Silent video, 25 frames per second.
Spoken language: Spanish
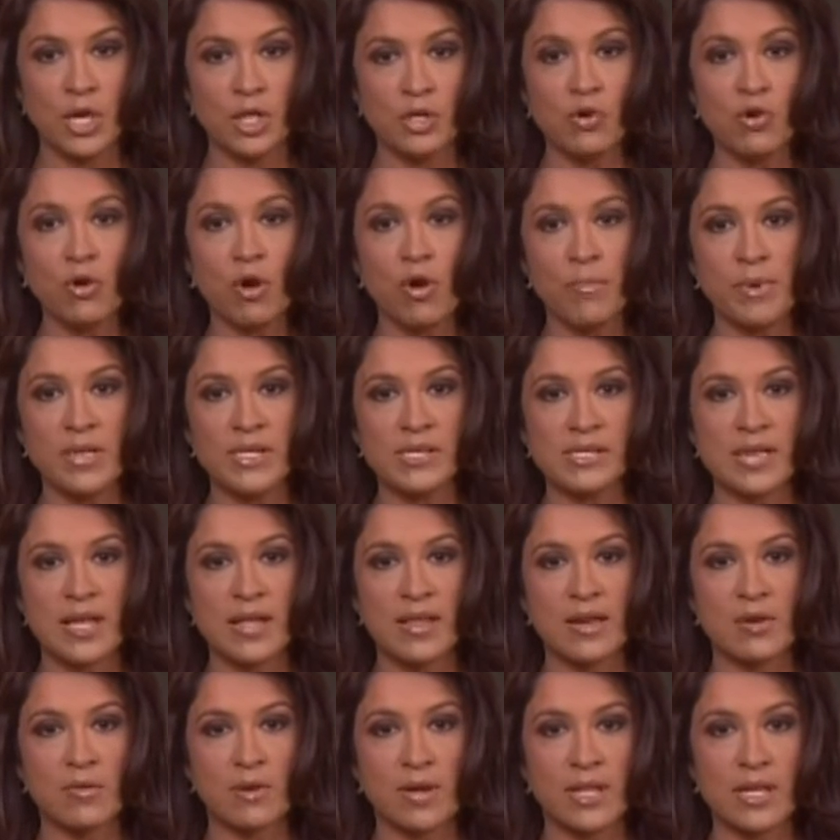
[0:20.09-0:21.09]
Y un hombre en
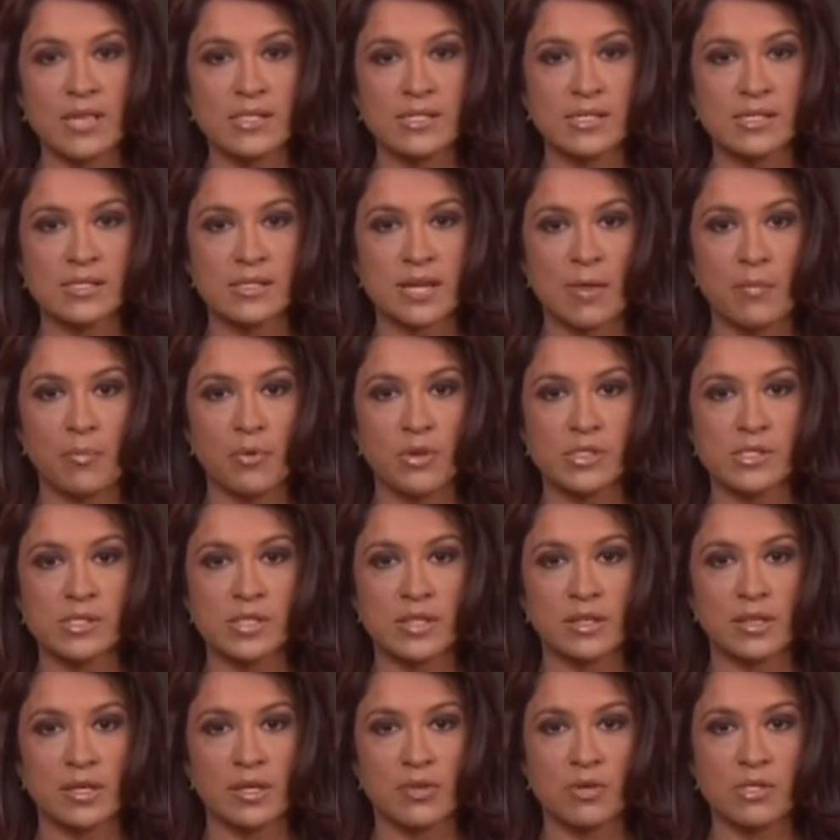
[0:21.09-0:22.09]
silla de ruedas está
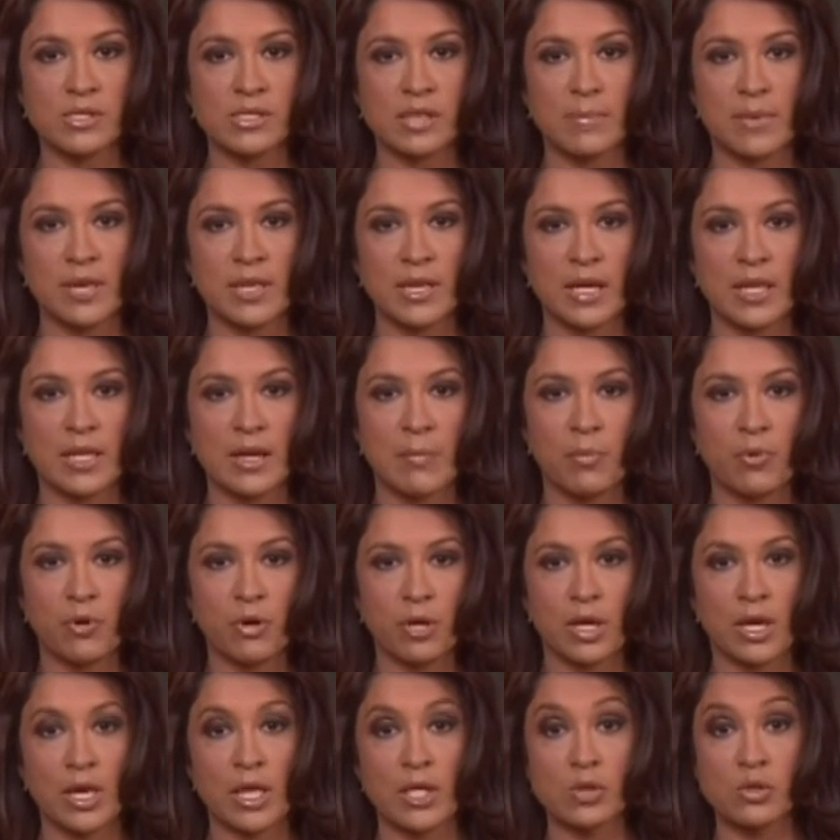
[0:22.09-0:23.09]
pues detenido esta mañana
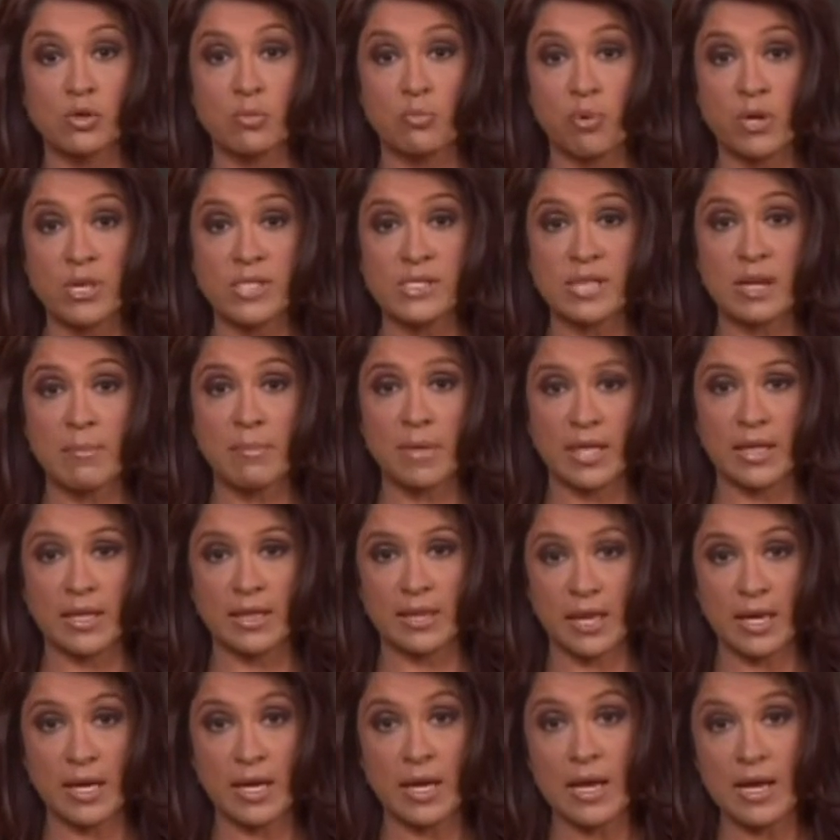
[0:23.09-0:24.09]
porque
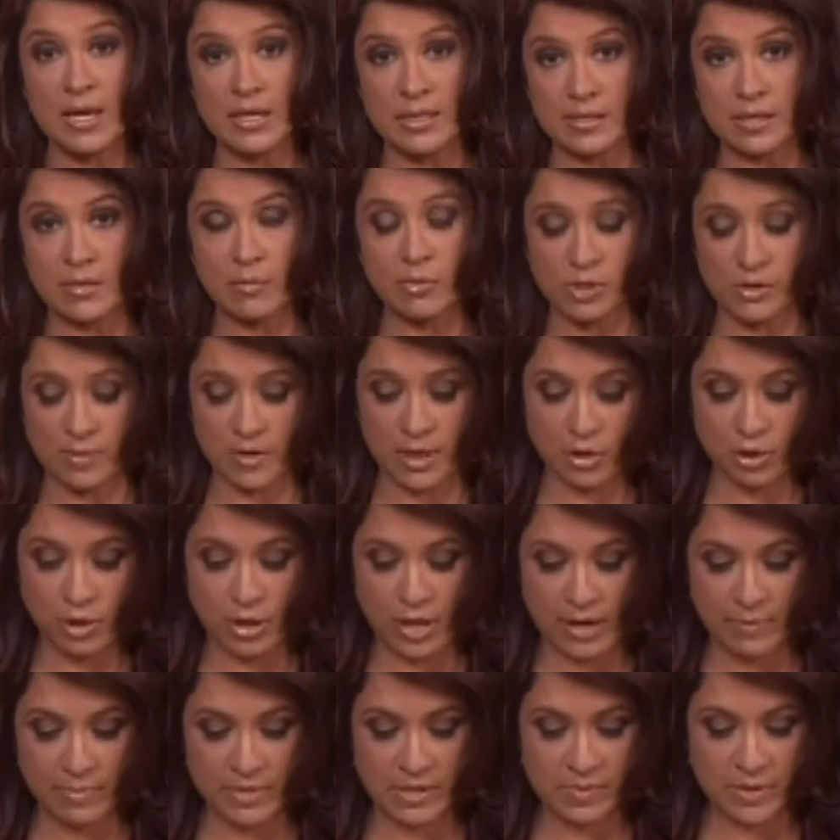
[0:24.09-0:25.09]
supuestamente estamos
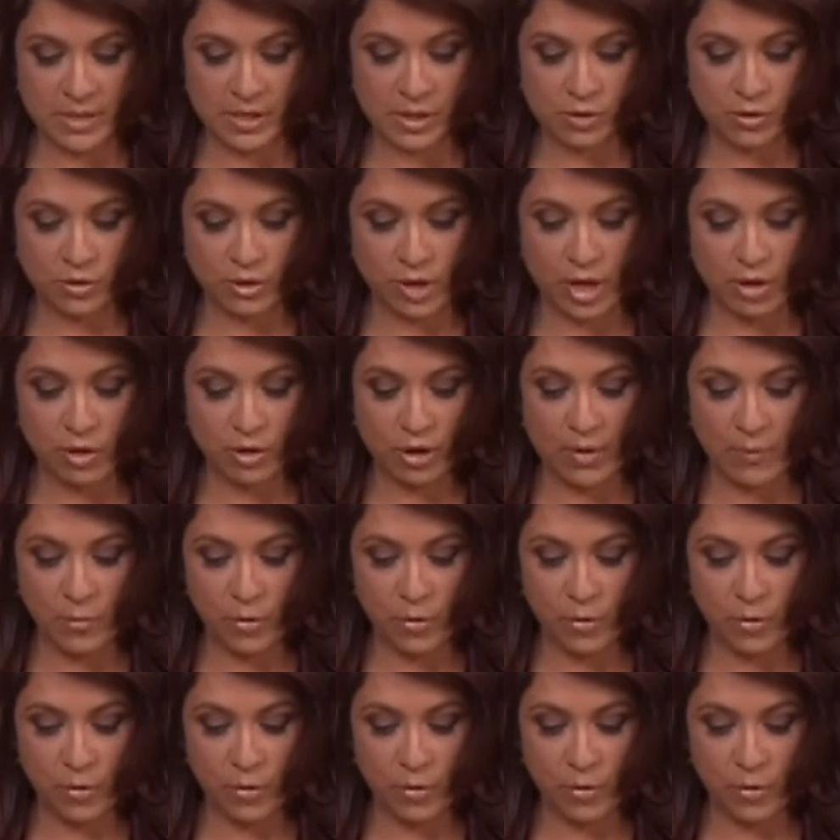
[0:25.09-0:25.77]
hablando de la misma historia, ¿no?